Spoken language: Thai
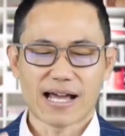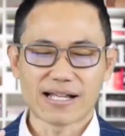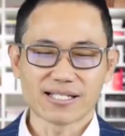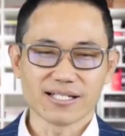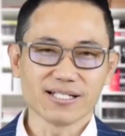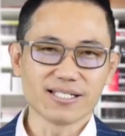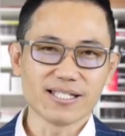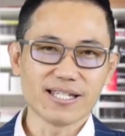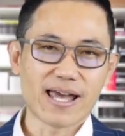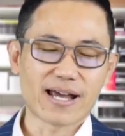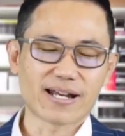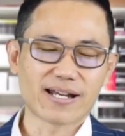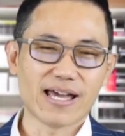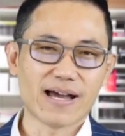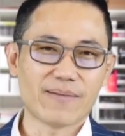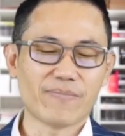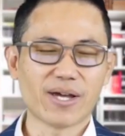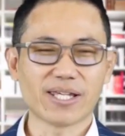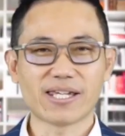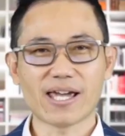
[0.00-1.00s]
หนังสือเสียง
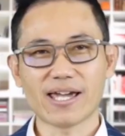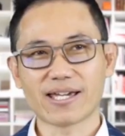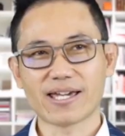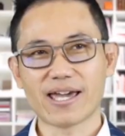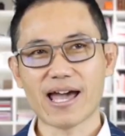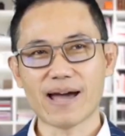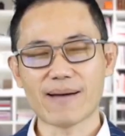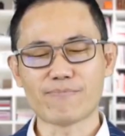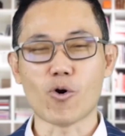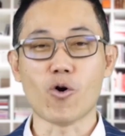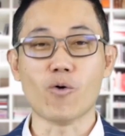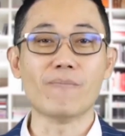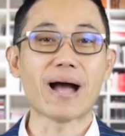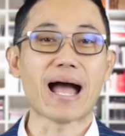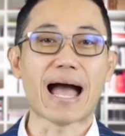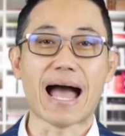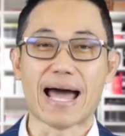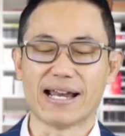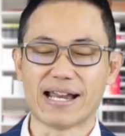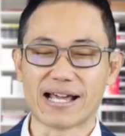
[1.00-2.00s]
เนี่ยไม่ใช่แค่ผม
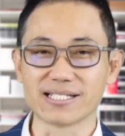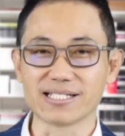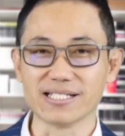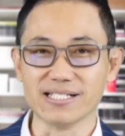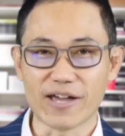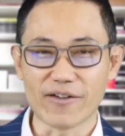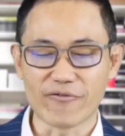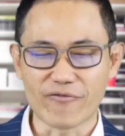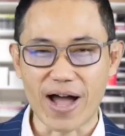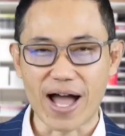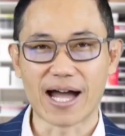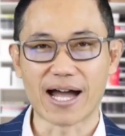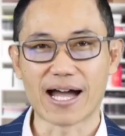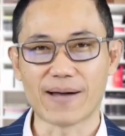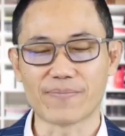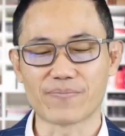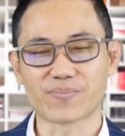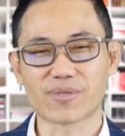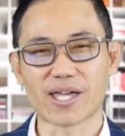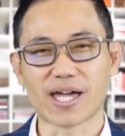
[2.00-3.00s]
มาอ่านหนังสือให้ฟังค
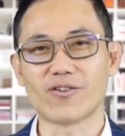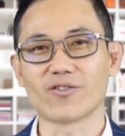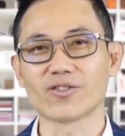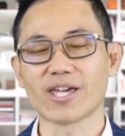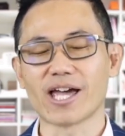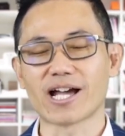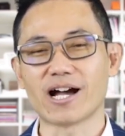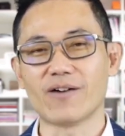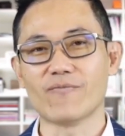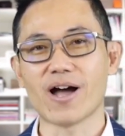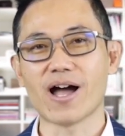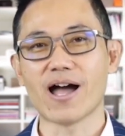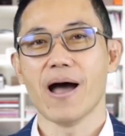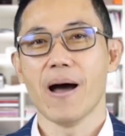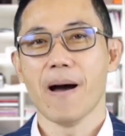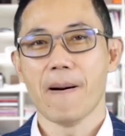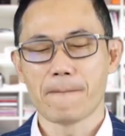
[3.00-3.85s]
รับ แต่ต้องใช้คำว่า